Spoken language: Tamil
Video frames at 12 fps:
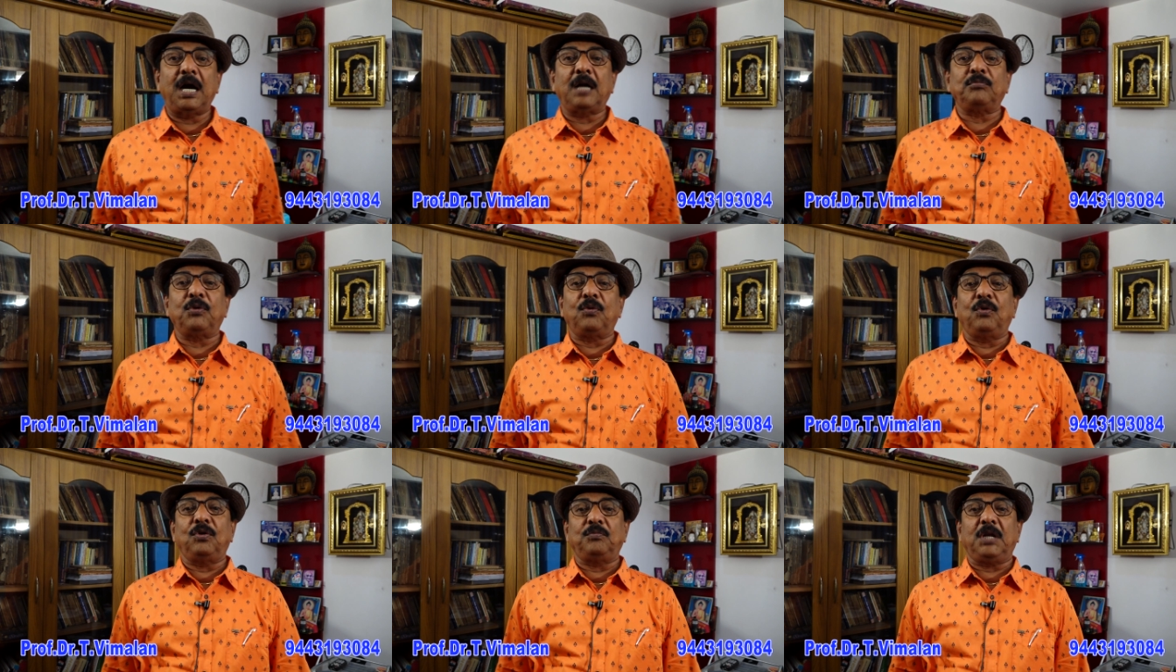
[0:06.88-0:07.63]
அன்பு
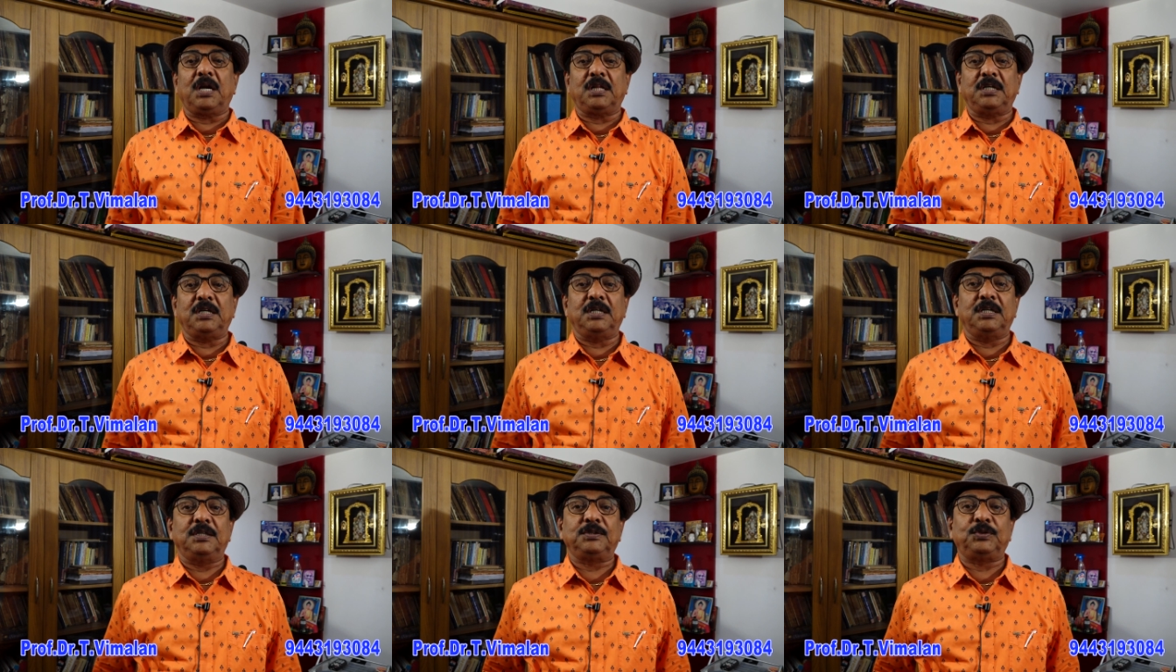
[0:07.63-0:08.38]
கூறும் எனது
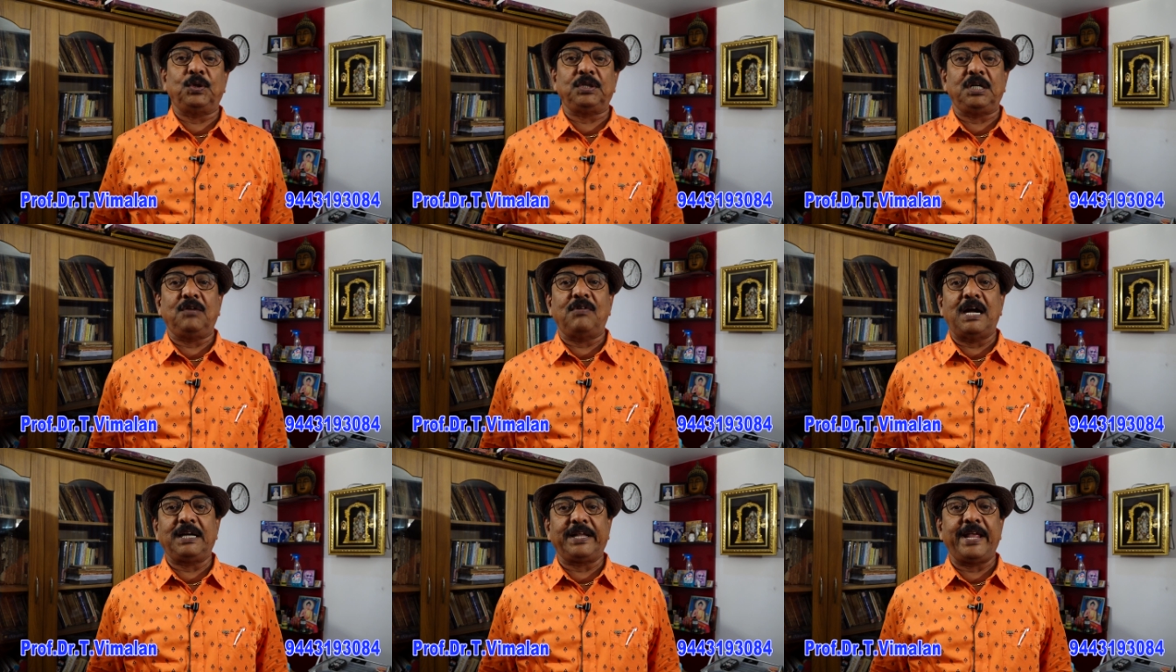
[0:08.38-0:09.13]
ஜோதிட
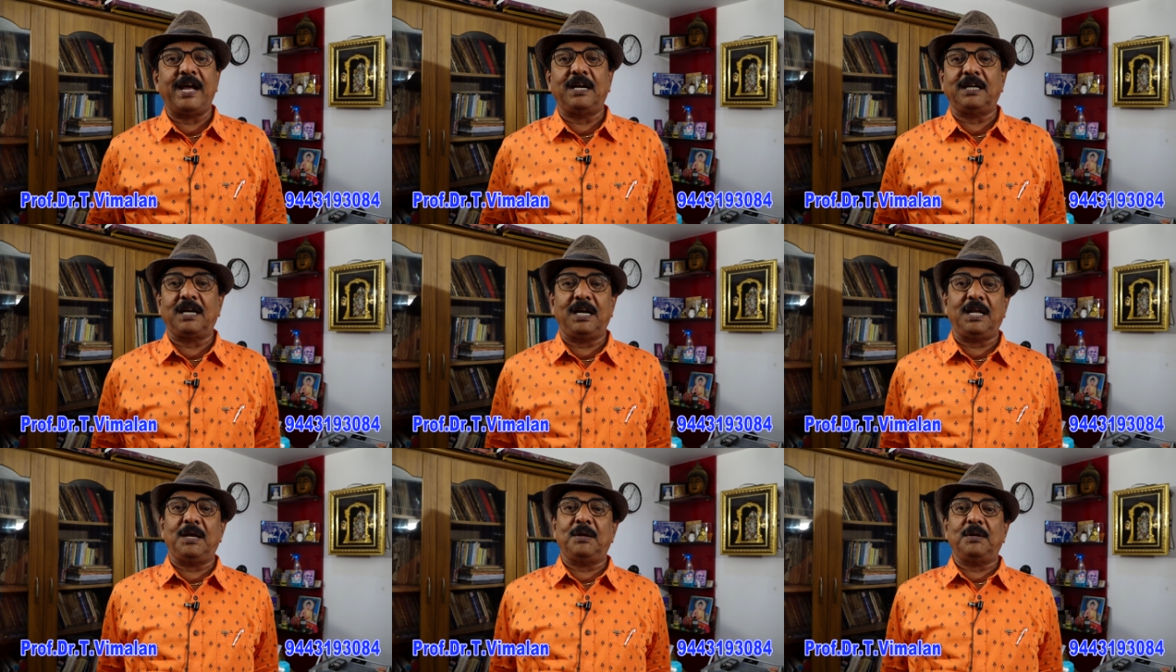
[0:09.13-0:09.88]

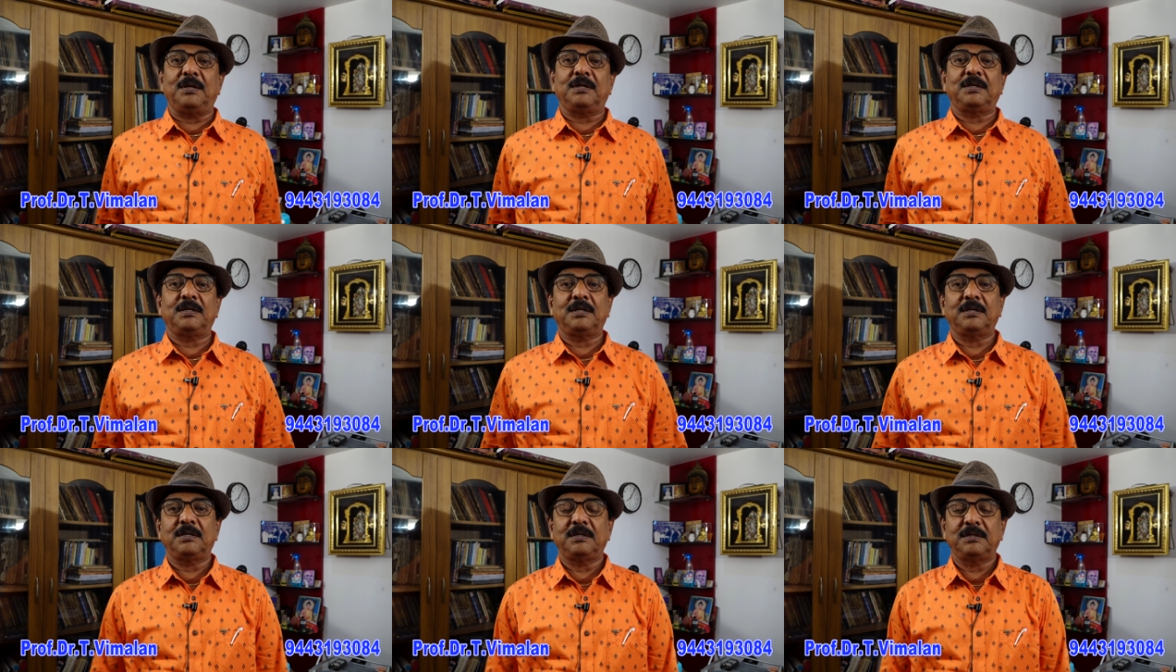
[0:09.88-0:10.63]
வாடிக்கையாளர்களே
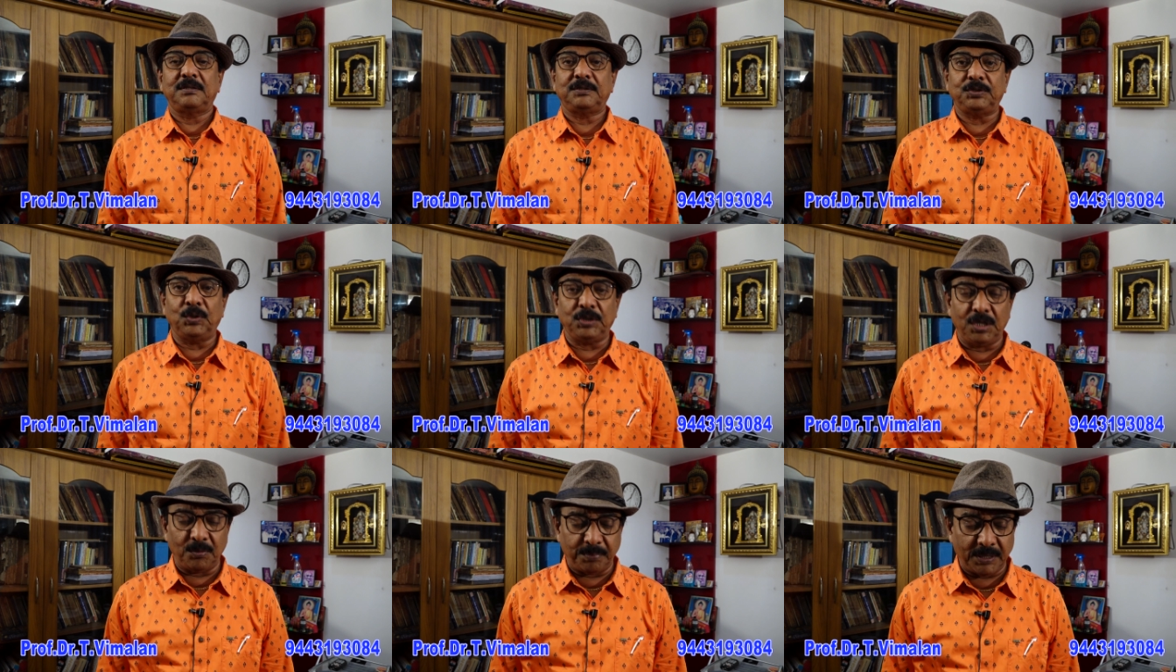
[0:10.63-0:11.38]

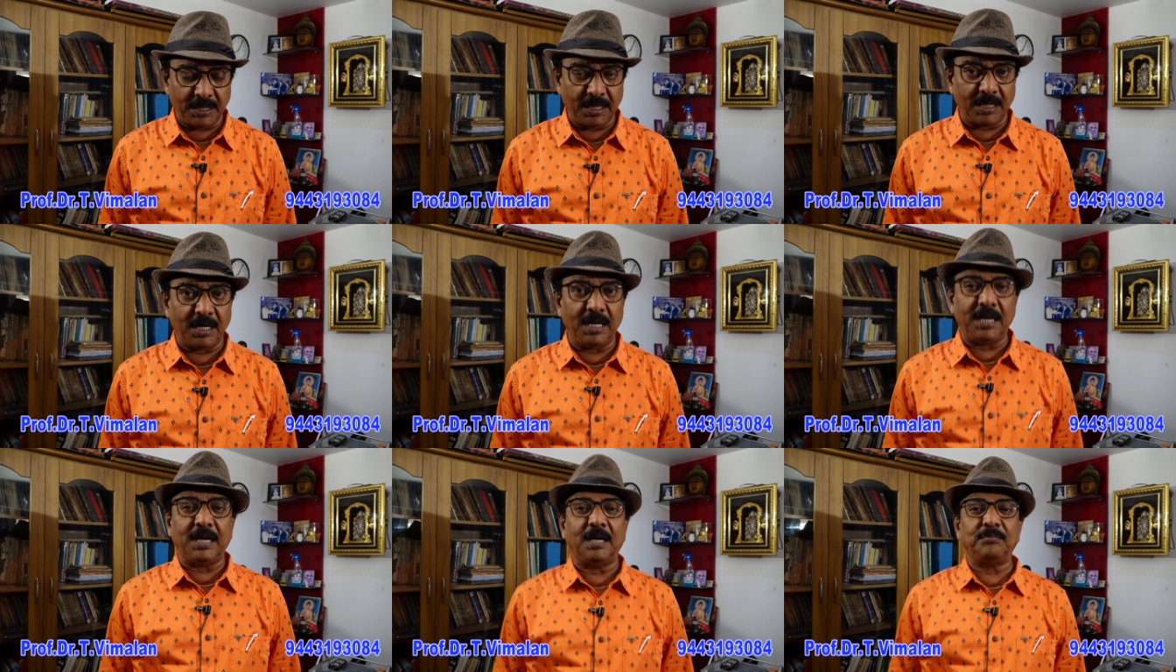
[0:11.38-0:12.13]
ஜோதிட பெரியர்களே
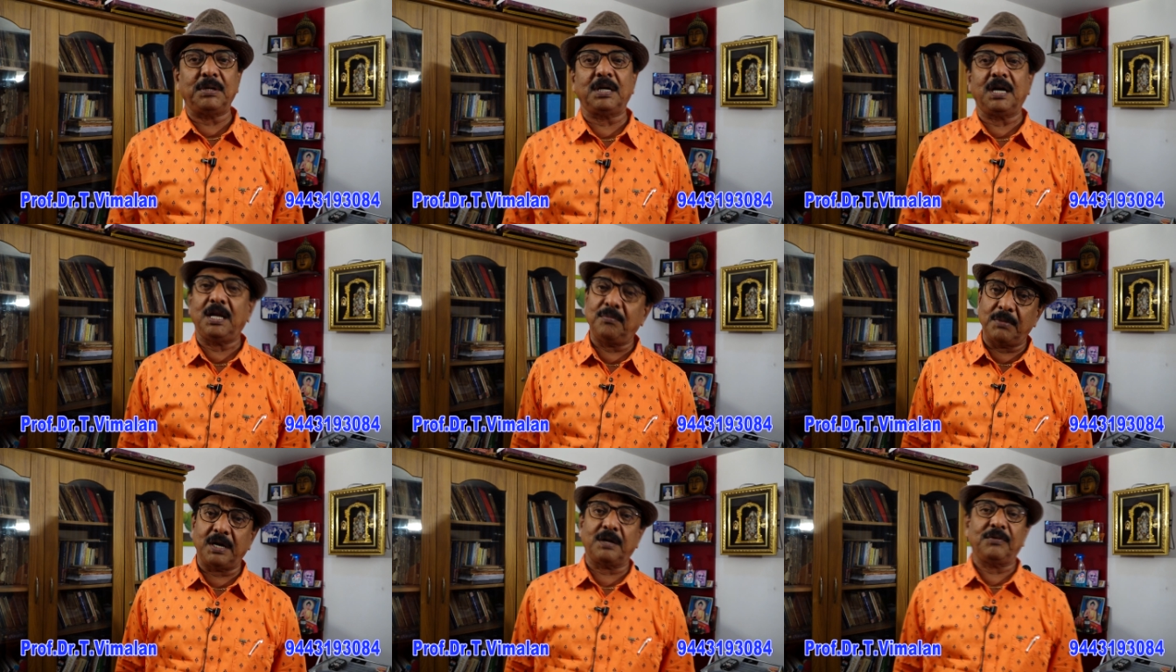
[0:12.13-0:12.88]
நண்பர்களே
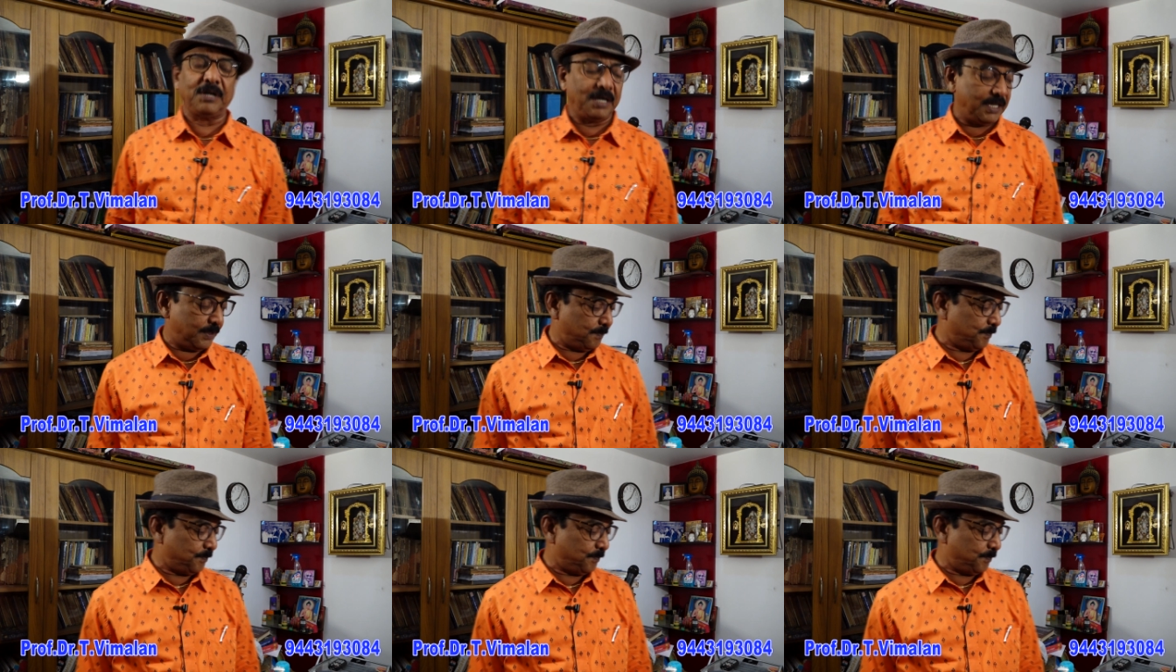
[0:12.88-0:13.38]
மாணவர்களே